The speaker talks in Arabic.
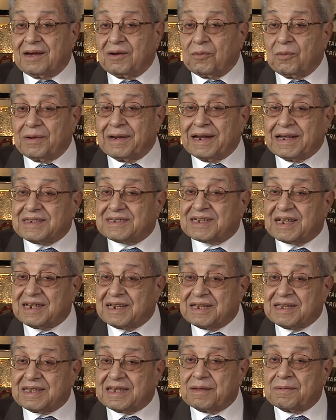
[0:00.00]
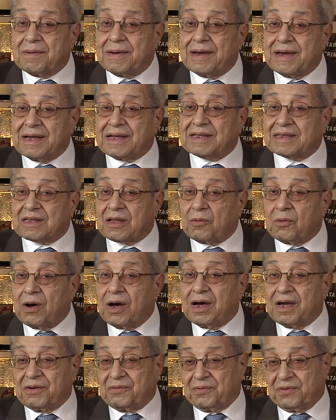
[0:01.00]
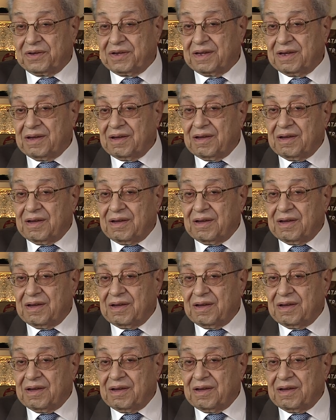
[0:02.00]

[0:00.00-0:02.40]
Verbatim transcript: وليس الانتماء الطوائفي